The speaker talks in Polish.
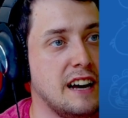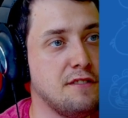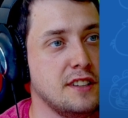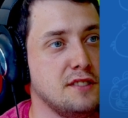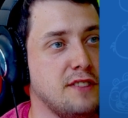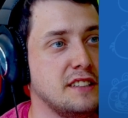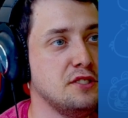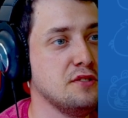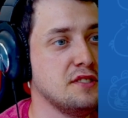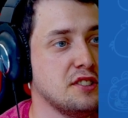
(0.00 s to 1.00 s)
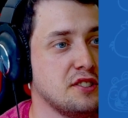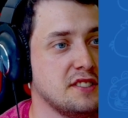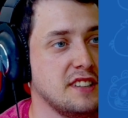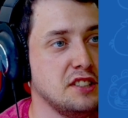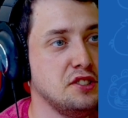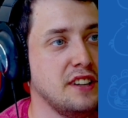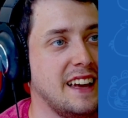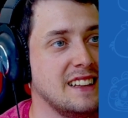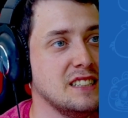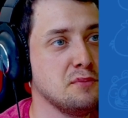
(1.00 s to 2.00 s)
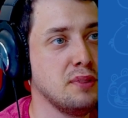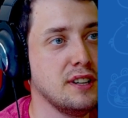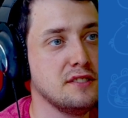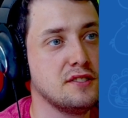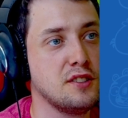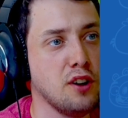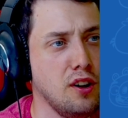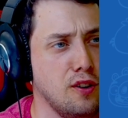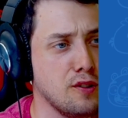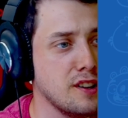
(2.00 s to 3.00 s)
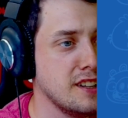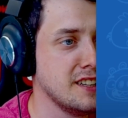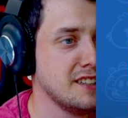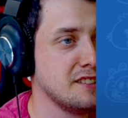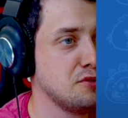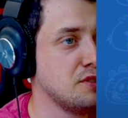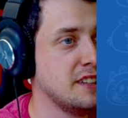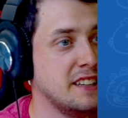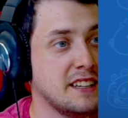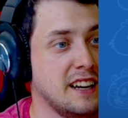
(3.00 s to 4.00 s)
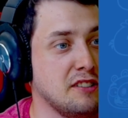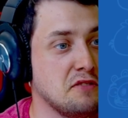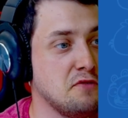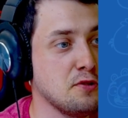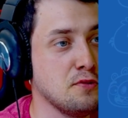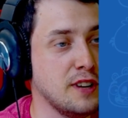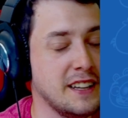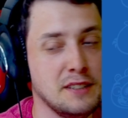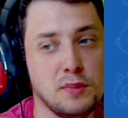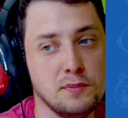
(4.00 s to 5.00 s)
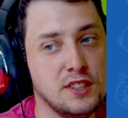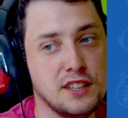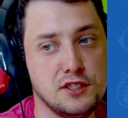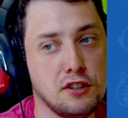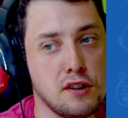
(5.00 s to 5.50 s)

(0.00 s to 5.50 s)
i nawet 2016 Angry Birds Goal, które nie grałem w ogóle, chyba mi nie